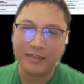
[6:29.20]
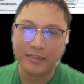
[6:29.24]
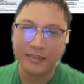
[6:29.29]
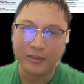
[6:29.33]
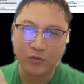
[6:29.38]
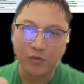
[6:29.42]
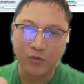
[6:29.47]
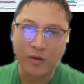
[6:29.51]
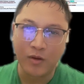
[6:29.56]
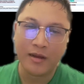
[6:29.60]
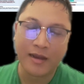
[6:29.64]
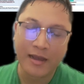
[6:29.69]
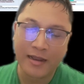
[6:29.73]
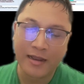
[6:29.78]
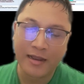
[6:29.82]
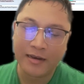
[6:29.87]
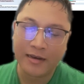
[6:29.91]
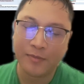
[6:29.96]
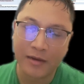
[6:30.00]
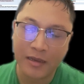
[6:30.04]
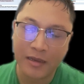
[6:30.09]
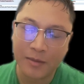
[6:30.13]

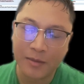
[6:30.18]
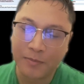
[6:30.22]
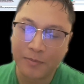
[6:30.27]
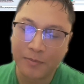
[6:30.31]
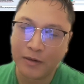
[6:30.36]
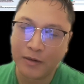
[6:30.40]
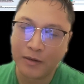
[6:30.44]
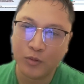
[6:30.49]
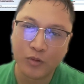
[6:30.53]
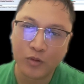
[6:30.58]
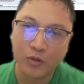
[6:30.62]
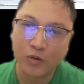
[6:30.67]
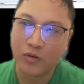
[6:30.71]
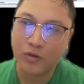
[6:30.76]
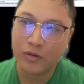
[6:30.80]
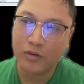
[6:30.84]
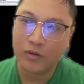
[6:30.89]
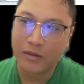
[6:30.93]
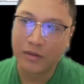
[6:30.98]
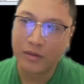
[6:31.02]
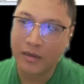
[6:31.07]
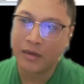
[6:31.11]
dituangkan sebagai
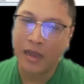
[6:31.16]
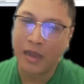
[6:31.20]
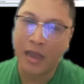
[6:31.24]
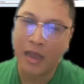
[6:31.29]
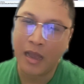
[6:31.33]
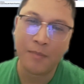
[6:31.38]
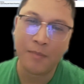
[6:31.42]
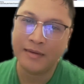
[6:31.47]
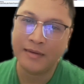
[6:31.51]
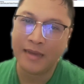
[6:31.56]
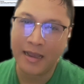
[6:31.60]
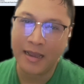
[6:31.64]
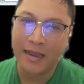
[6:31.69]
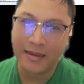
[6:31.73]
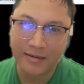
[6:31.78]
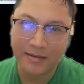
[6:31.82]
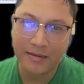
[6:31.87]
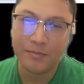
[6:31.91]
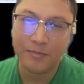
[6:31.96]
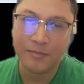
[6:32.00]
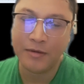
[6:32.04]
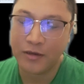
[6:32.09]
pendukung uh,
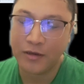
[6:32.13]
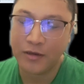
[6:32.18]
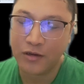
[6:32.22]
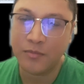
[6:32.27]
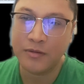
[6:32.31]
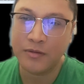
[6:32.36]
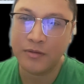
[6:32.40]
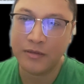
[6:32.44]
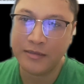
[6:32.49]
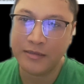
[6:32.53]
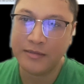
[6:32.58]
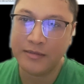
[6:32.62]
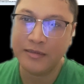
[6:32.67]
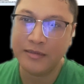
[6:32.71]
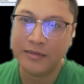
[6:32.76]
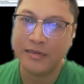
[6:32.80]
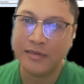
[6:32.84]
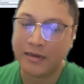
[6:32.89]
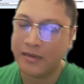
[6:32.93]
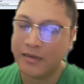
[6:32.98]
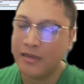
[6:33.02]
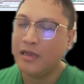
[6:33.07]
aplikasi mini kompetisi
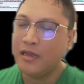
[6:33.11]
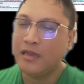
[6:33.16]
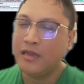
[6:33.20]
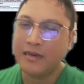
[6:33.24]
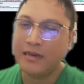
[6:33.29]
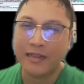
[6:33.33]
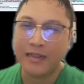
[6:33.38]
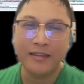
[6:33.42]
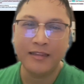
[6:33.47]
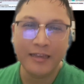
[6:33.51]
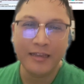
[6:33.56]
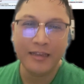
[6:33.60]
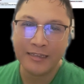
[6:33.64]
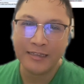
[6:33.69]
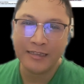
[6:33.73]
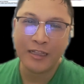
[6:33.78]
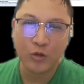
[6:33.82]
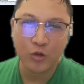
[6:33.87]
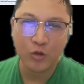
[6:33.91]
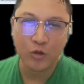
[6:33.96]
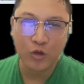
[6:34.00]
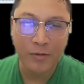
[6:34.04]
yang nanti
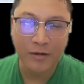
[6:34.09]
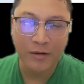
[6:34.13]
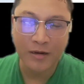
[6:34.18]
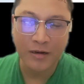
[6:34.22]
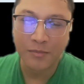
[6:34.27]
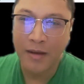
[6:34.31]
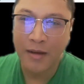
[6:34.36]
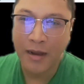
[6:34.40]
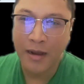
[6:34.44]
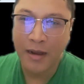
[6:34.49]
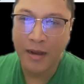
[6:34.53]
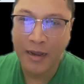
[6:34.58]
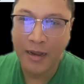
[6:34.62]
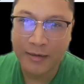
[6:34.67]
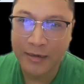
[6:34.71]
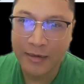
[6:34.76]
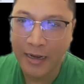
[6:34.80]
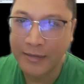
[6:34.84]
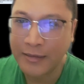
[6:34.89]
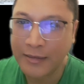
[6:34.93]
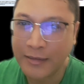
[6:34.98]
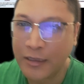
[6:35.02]
kita tunggu perkembangannya
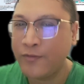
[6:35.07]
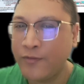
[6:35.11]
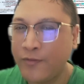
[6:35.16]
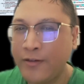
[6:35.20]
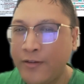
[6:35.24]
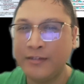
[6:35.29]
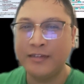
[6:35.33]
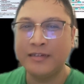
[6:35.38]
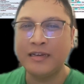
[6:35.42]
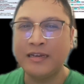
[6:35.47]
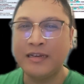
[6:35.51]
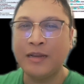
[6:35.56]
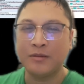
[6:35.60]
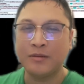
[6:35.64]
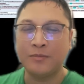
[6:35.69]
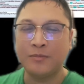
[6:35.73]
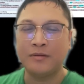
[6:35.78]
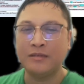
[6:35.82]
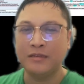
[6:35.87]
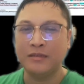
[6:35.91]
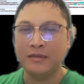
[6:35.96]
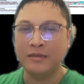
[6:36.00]
di katalog versi 6
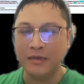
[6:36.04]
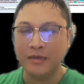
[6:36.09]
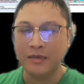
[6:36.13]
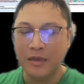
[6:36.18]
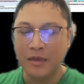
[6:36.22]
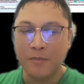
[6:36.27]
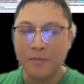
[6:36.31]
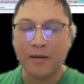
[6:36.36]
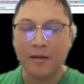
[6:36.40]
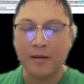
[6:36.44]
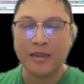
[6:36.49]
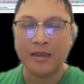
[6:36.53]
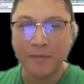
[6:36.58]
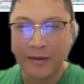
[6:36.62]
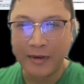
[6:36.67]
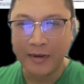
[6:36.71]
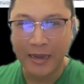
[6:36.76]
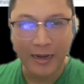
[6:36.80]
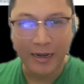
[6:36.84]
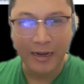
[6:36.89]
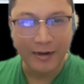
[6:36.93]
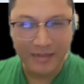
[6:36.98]
seperti
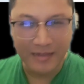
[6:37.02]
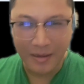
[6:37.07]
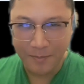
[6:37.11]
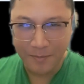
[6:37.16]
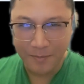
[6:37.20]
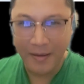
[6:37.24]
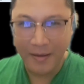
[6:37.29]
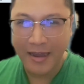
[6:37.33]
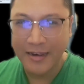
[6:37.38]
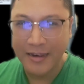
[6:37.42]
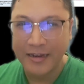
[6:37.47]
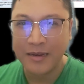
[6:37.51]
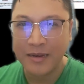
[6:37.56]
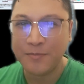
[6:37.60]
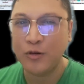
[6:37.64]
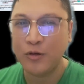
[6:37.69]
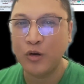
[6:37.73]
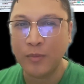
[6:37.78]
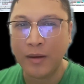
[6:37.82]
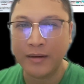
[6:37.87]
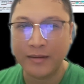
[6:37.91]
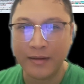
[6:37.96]
bagaimana karena sampai hari ini
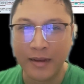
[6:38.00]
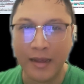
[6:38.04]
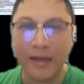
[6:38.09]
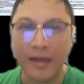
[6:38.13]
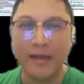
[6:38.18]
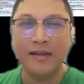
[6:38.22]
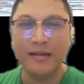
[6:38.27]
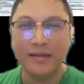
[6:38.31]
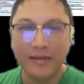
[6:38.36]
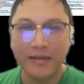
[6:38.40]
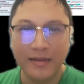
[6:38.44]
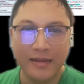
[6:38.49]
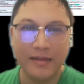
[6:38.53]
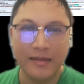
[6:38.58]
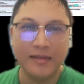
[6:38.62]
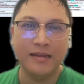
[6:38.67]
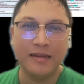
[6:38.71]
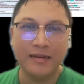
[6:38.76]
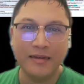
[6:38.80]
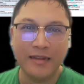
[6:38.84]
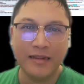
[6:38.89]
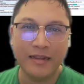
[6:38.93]
belum ada
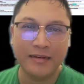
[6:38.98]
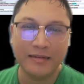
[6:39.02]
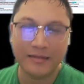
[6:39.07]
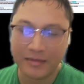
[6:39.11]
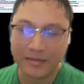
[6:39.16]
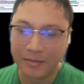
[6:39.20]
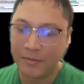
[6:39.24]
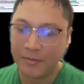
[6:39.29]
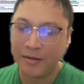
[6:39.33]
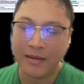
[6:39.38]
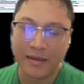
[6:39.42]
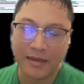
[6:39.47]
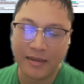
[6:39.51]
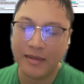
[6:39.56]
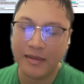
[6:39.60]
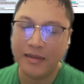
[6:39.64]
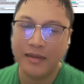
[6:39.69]
ya dan sampai